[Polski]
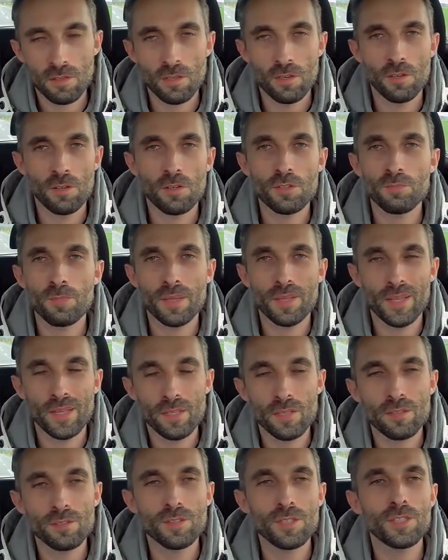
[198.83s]

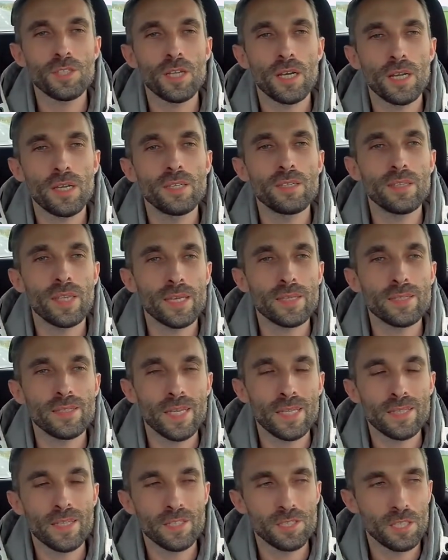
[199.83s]
rozpadające się, ale
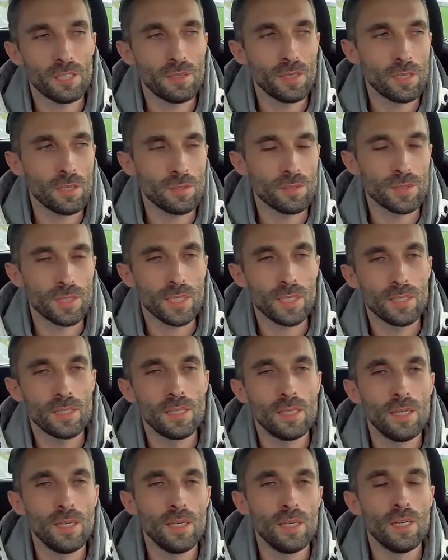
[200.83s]
nadal działające.
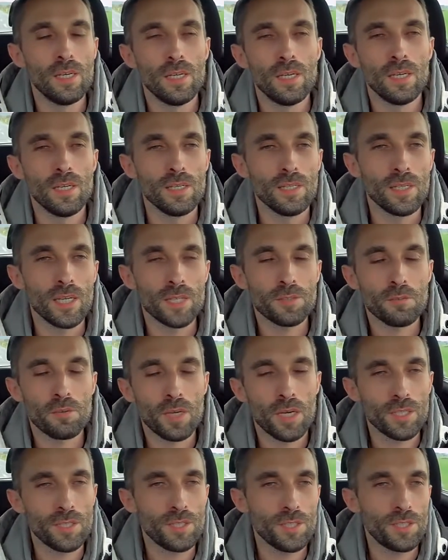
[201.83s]
Ja
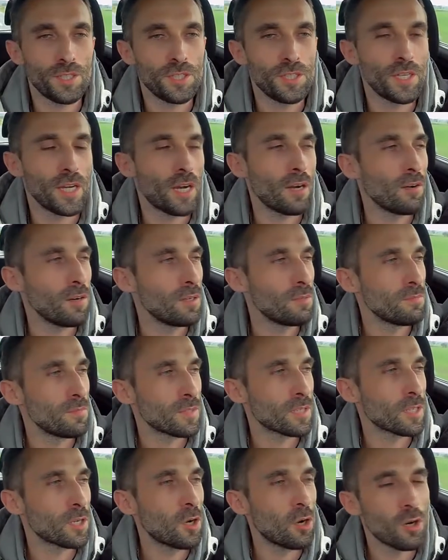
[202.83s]
słuchajcie, siedziałem
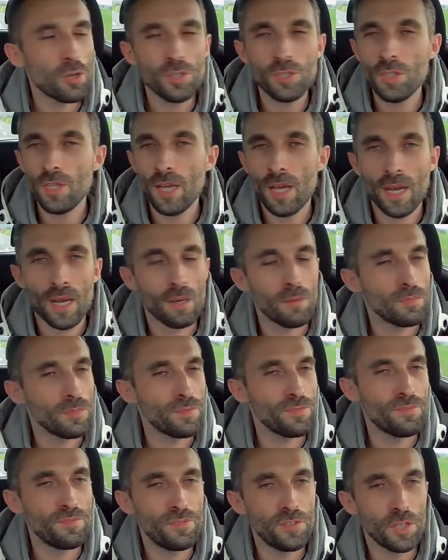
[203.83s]
godzinami,
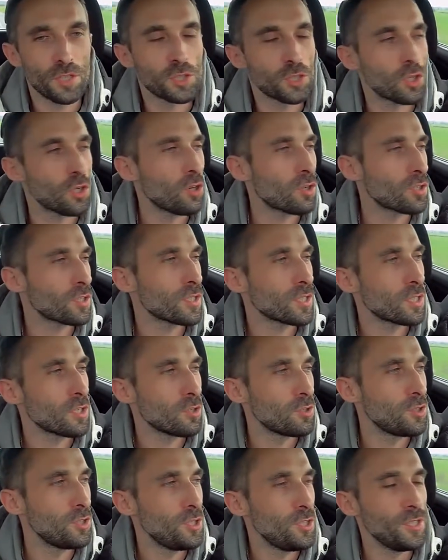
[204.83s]
wieczory,
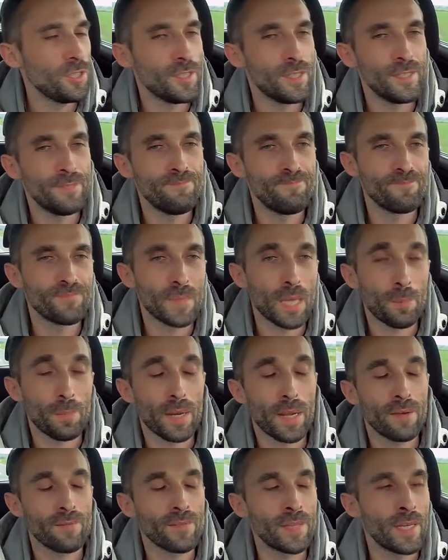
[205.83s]
godziny,
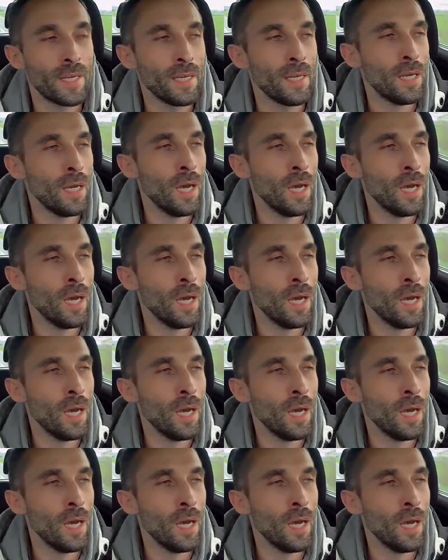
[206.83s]
naprawdę.